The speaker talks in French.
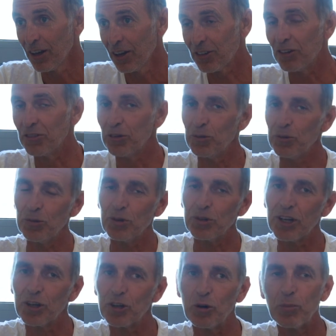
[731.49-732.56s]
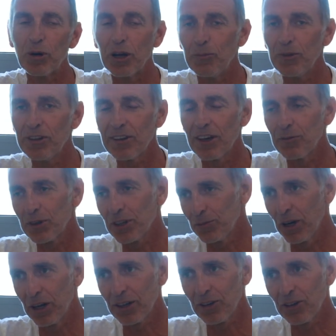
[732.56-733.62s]
J'avais eu quelques prémices en
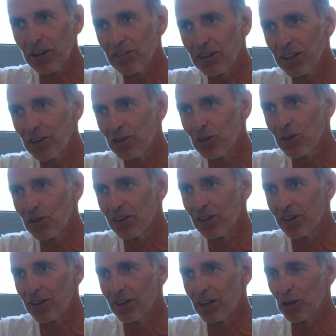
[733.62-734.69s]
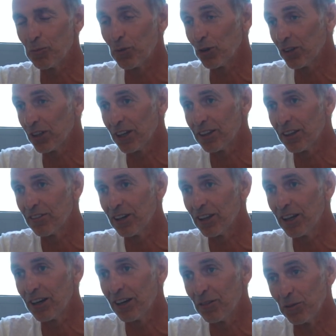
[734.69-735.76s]
1994, à l'époque chez
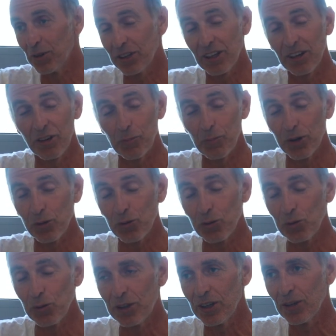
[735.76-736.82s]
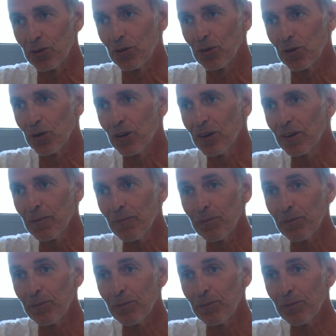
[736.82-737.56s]
Catavana, mais qui n'avaient pas du tout été concluants.